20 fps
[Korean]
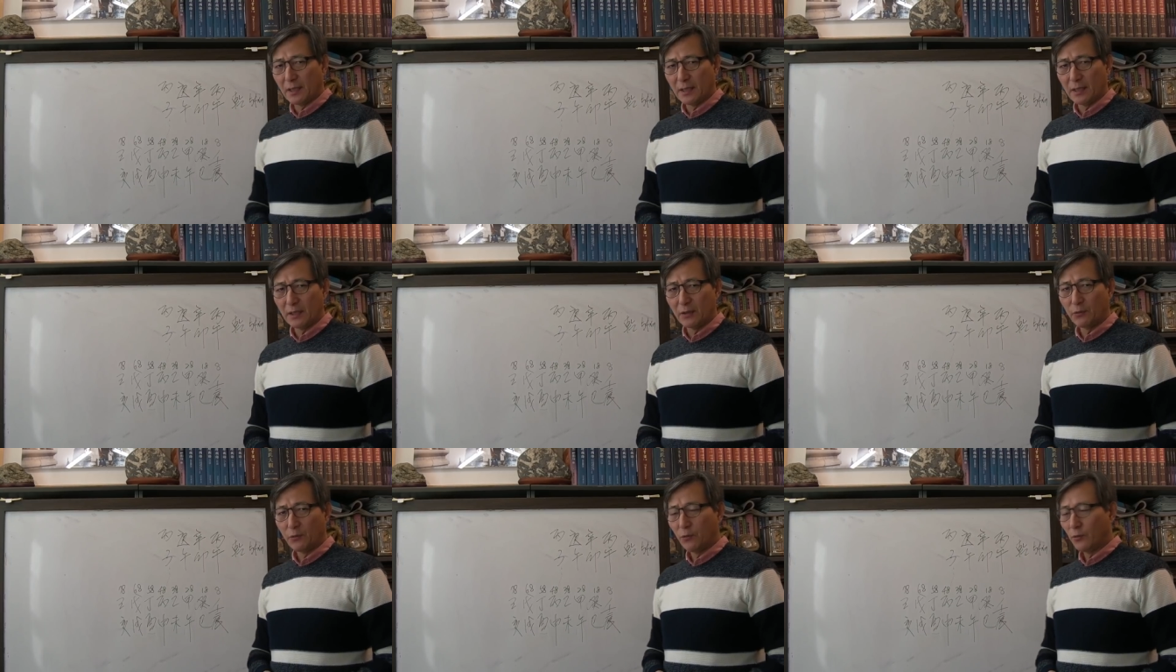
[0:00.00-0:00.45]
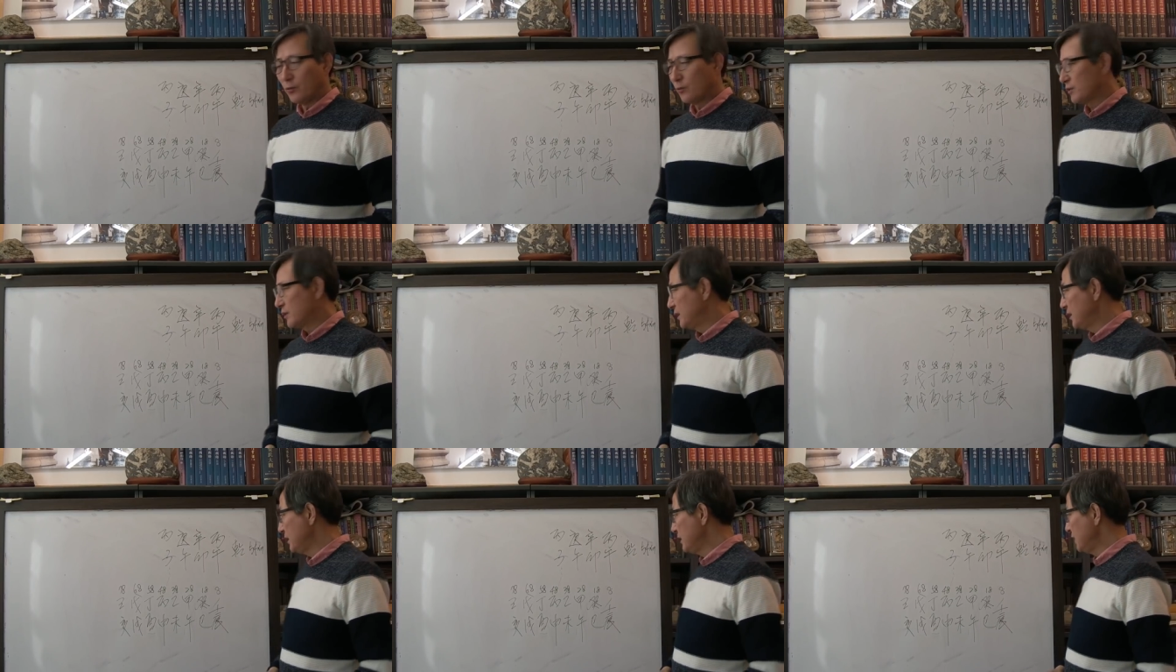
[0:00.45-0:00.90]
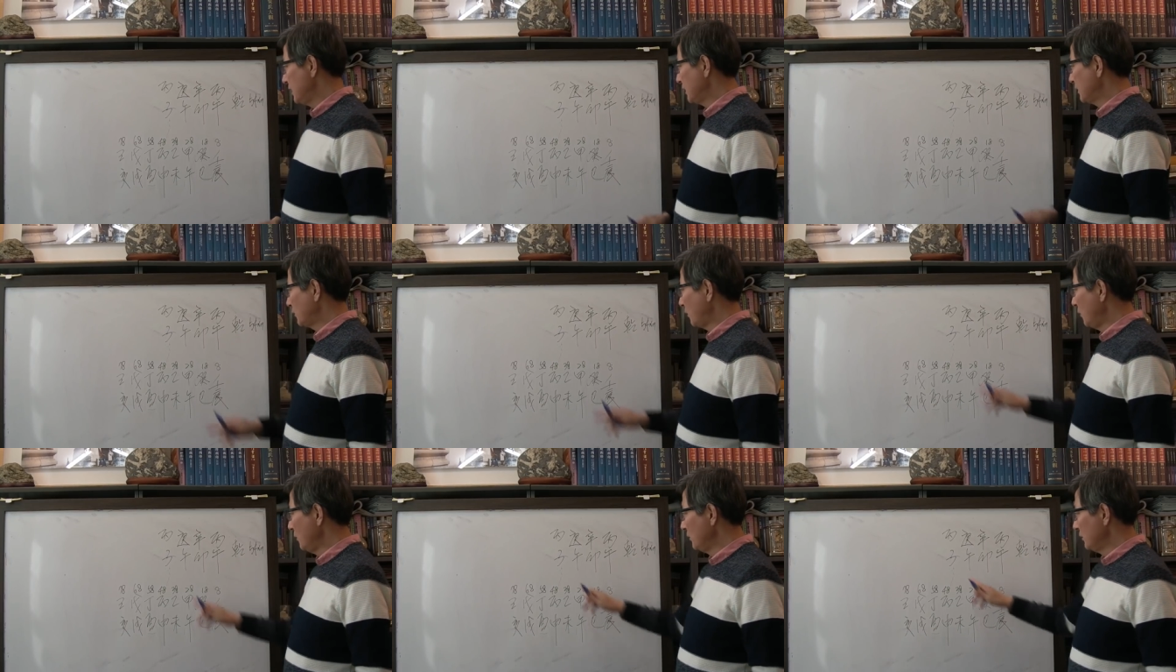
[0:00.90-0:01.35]
하나 있고
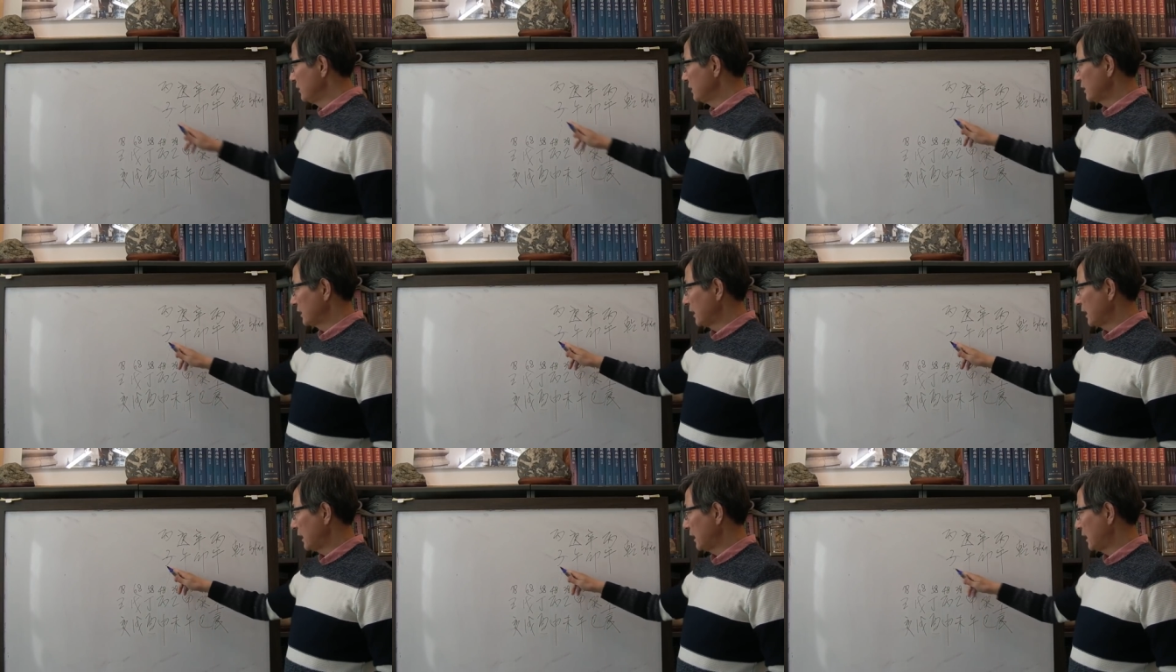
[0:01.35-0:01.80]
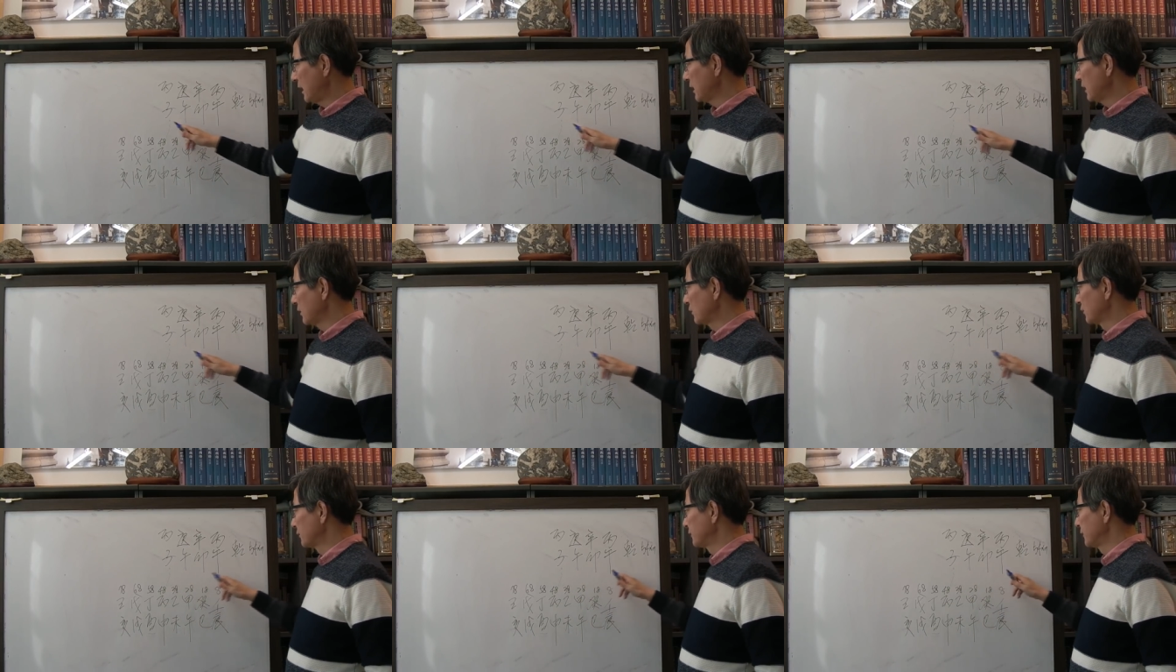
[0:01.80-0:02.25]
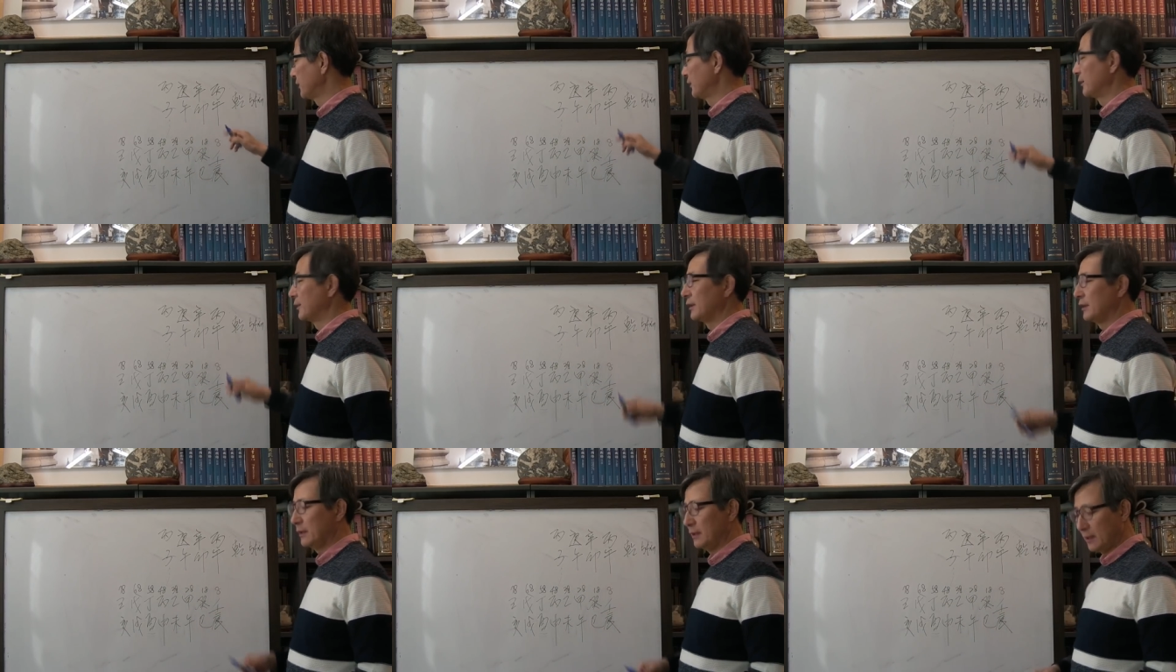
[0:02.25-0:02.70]
지지의 통근처가 하나도 없어요.
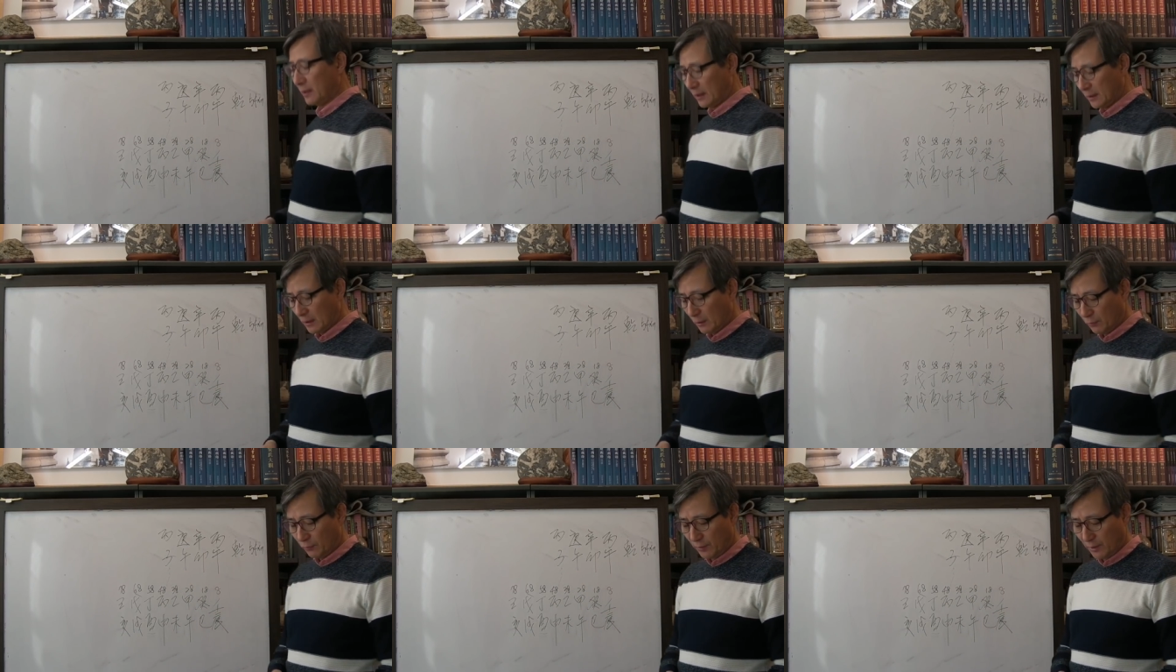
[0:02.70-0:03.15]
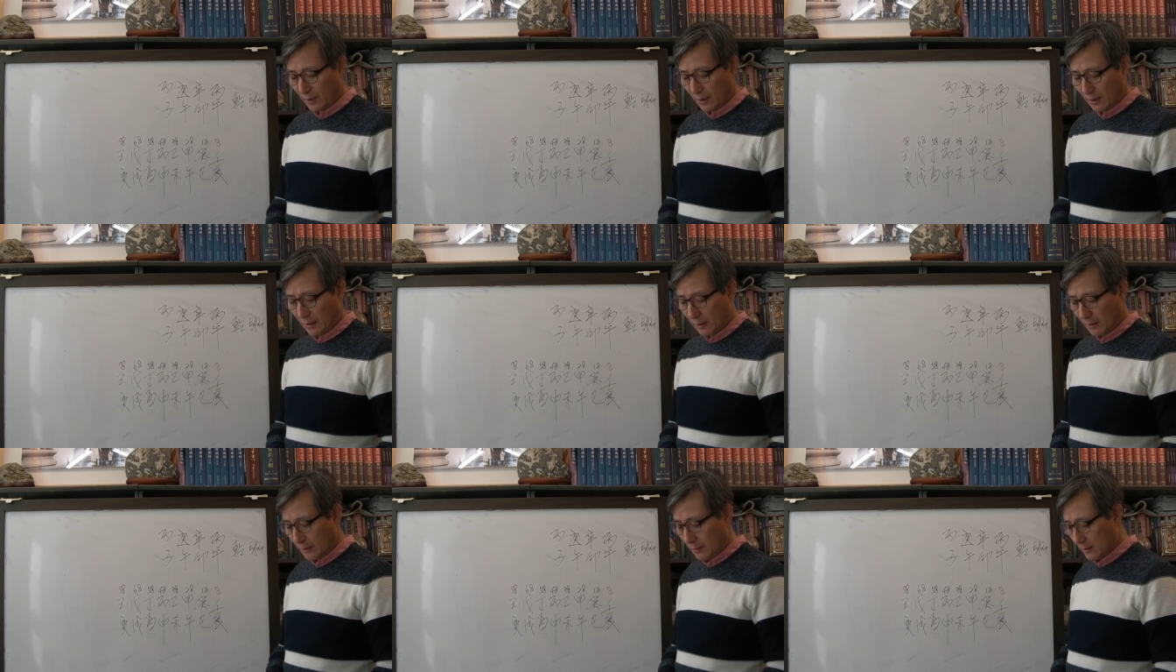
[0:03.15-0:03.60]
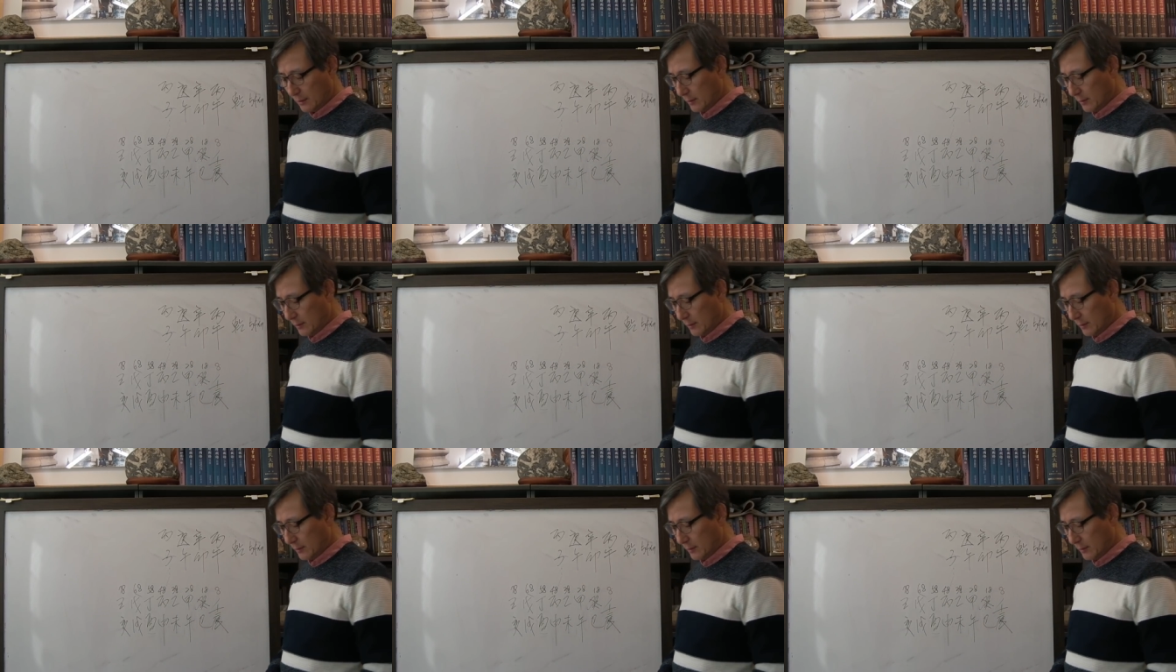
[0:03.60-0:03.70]
이걸 갖다 우리가